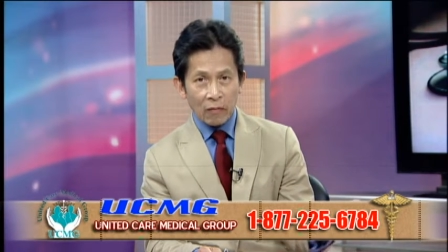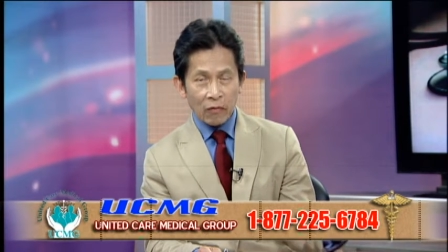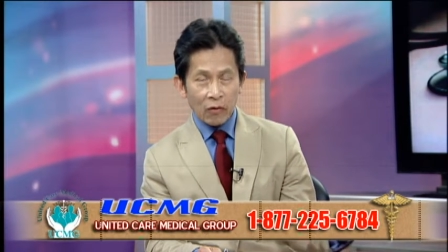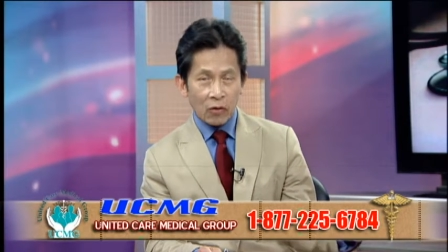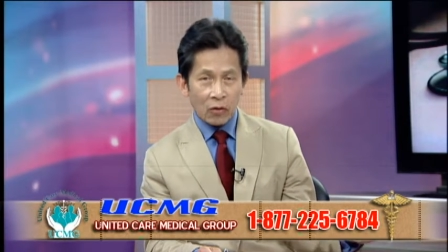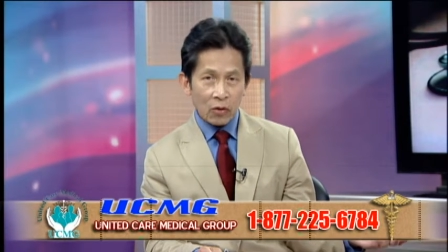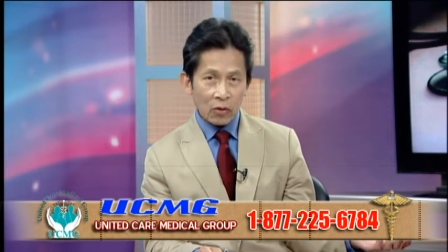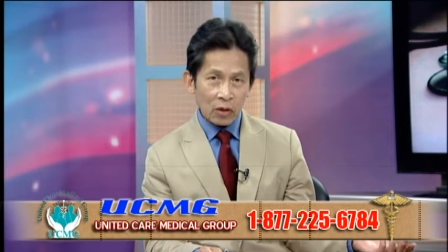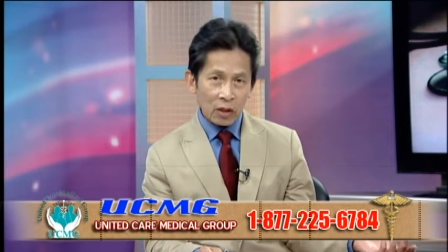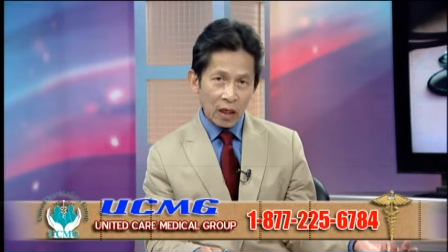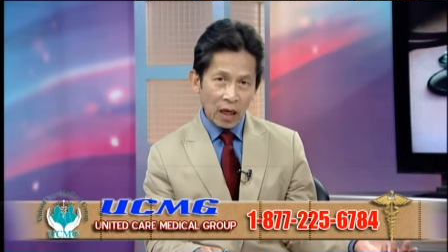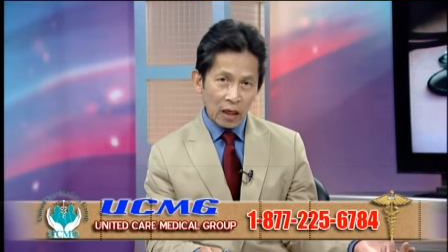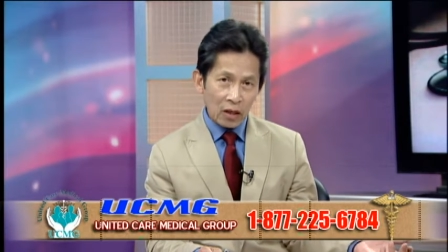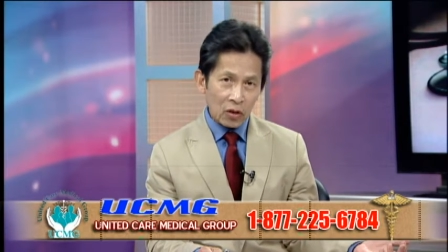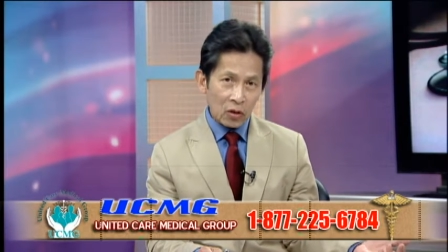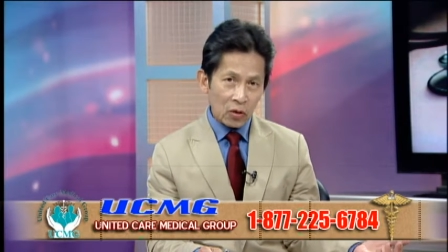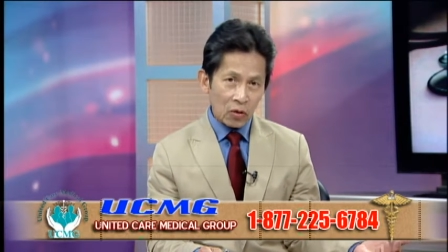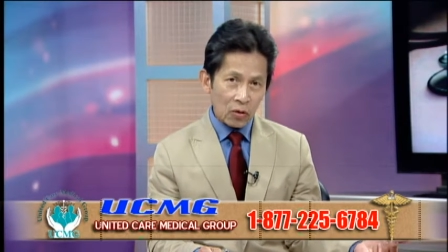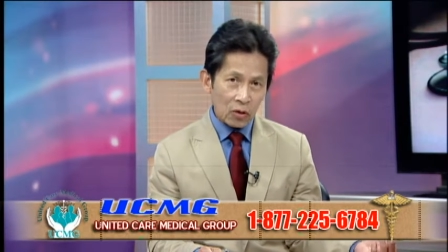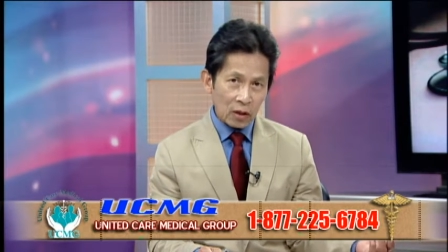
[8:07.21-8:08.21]
vô
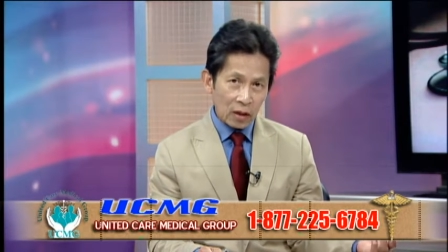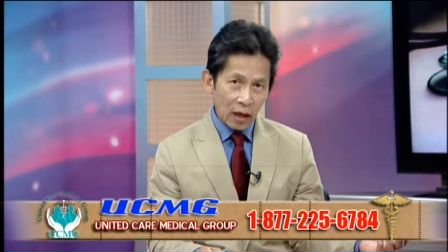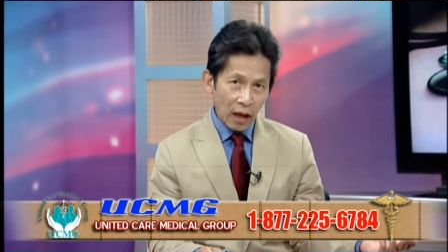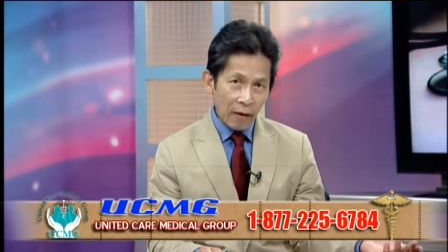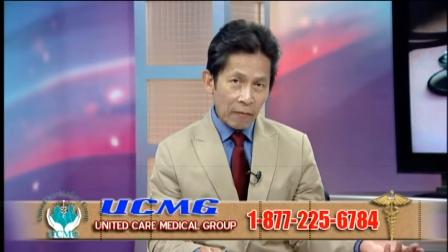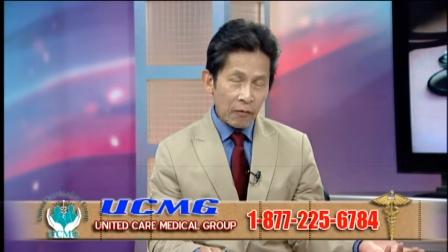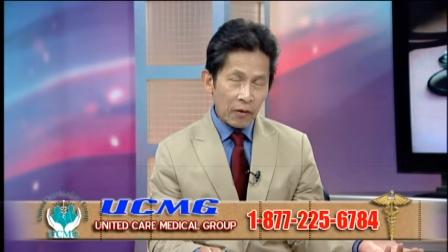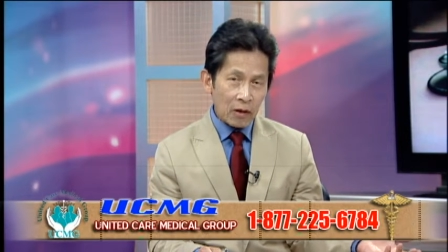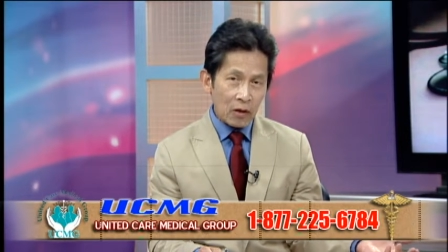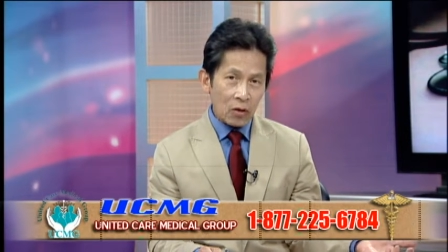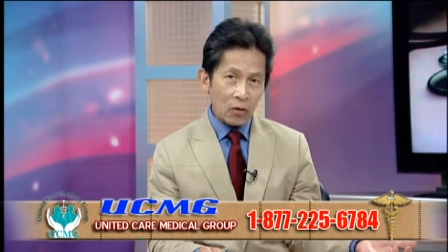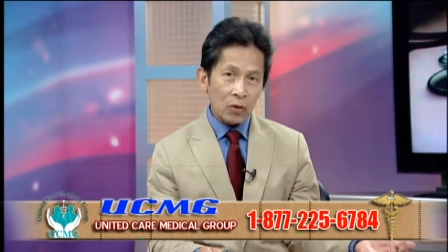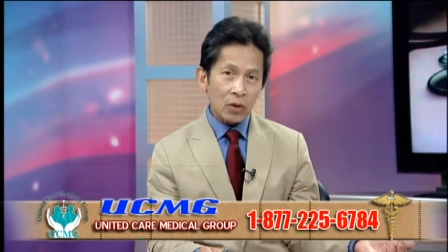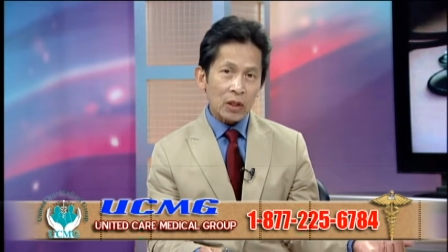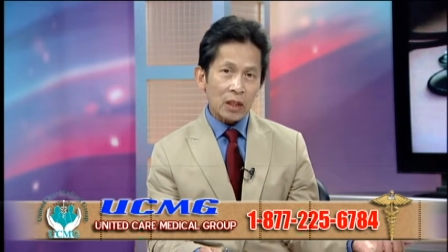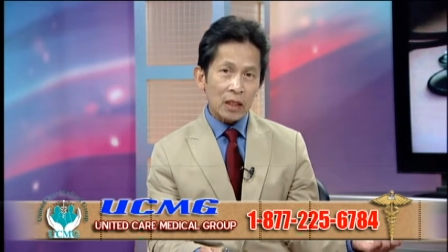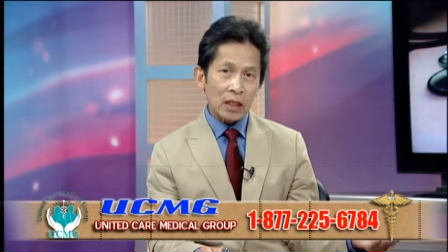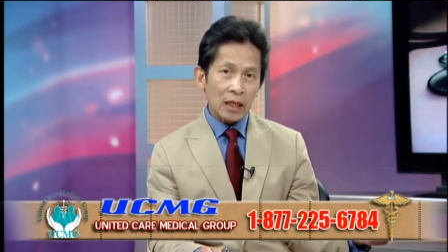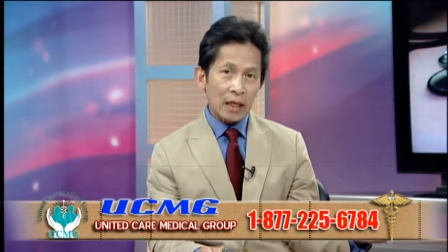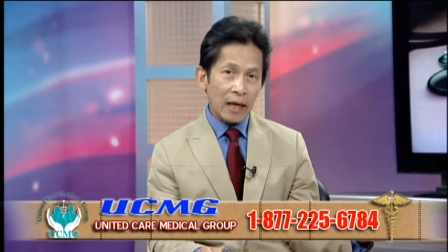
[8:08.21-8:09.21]
San Jose hay
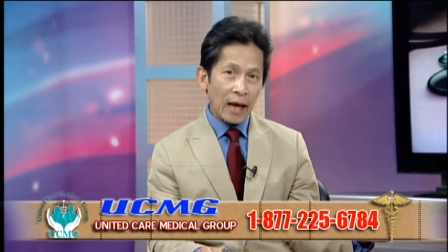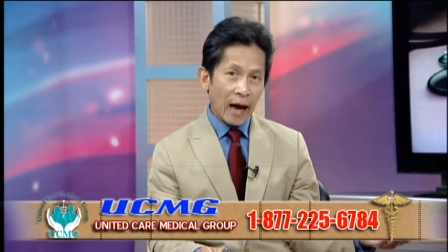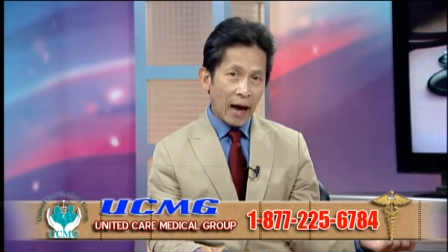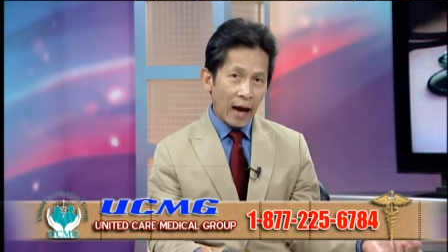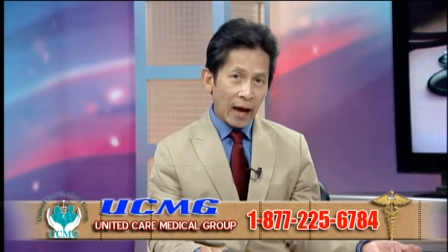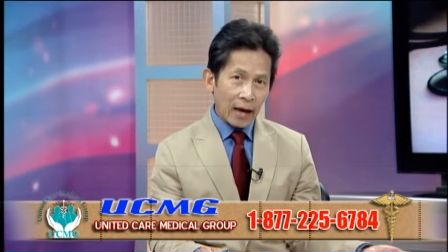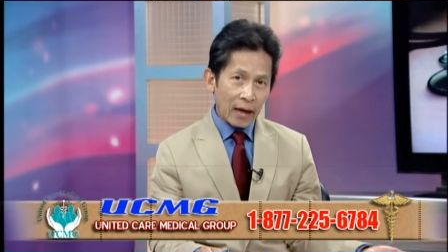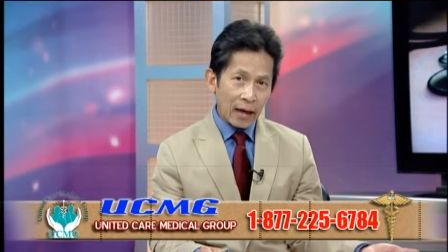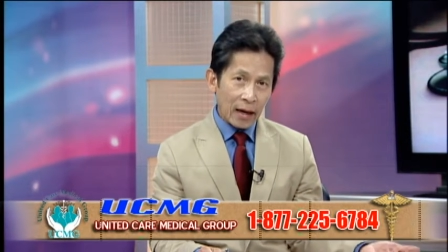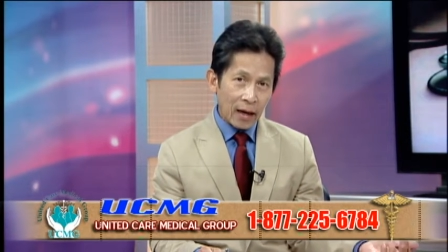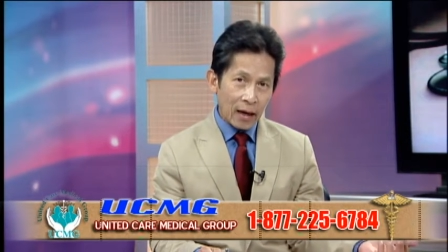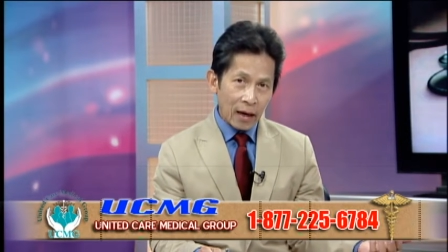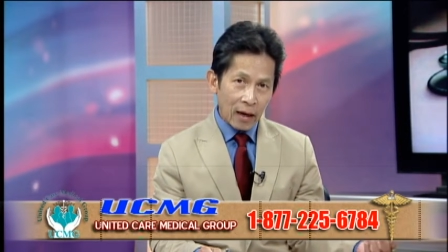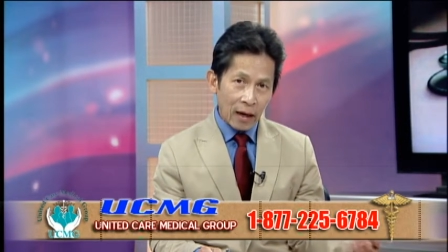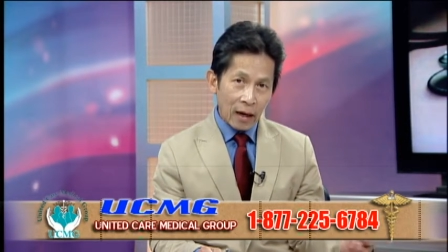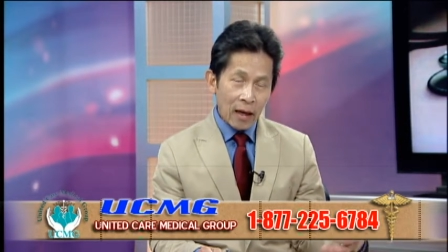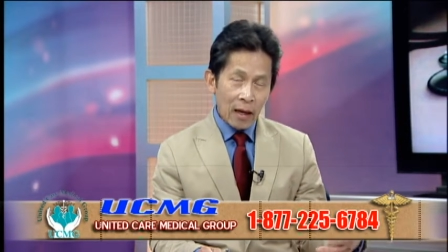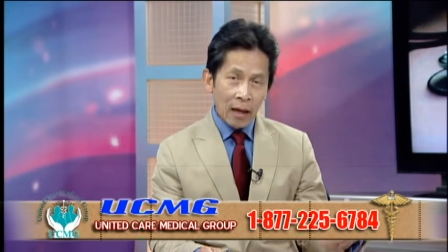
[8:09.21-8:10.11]
UCI hay là